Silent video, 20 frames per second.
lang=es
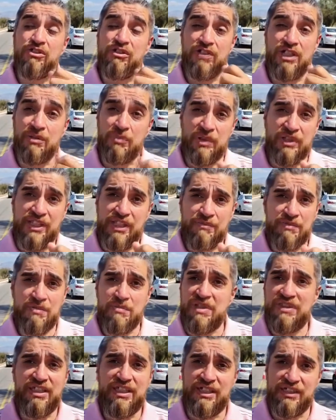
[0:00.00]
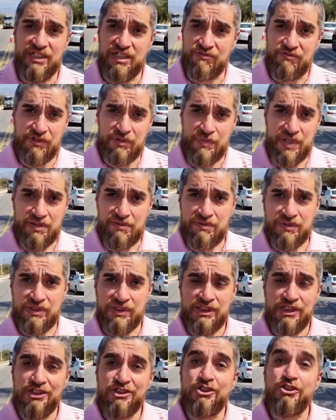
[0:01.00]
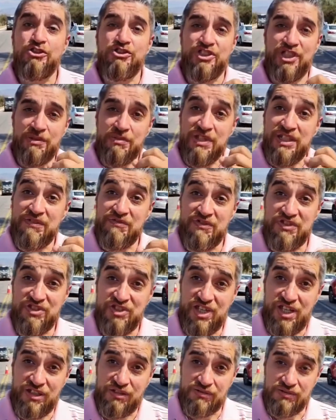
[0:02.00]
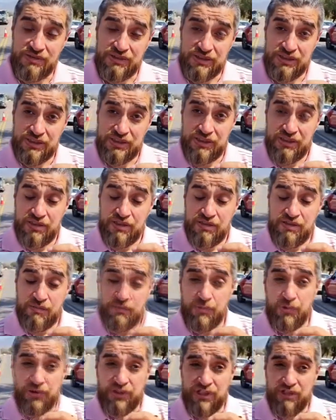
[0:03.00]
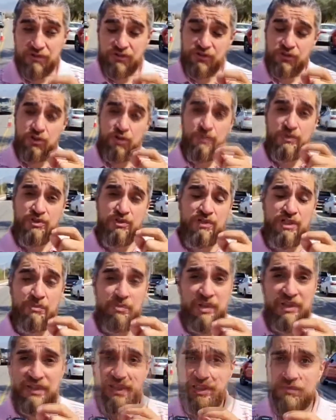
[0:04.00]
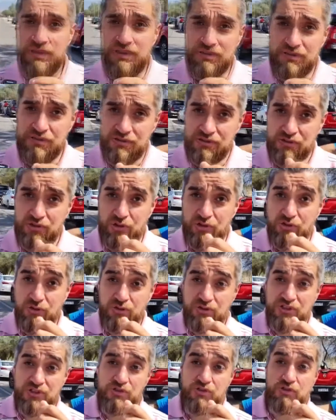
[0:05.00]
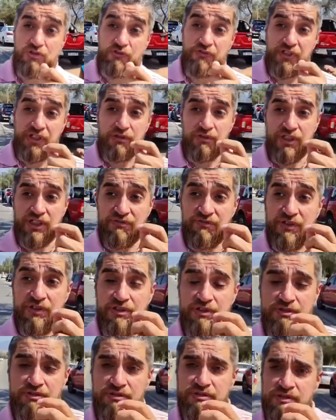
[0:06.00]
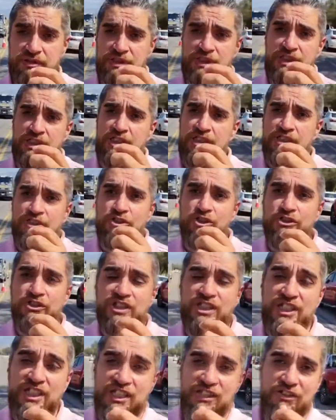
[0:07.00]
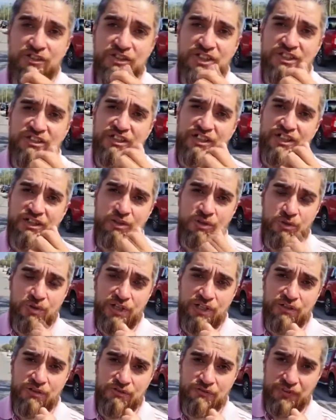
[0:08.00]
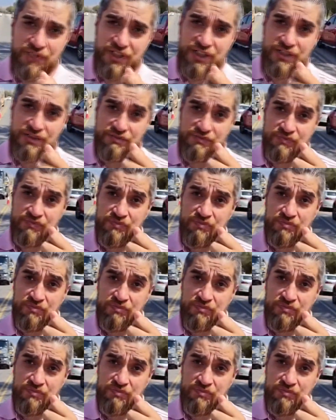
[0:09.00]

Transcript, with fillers: en toda la pandemia. Mentira que le fue mal, no, se beneficiaron porque cuando comenzó la pandemia, todos los que son los frigoríficos no tenían a dónde entregar los cueros, don Fría.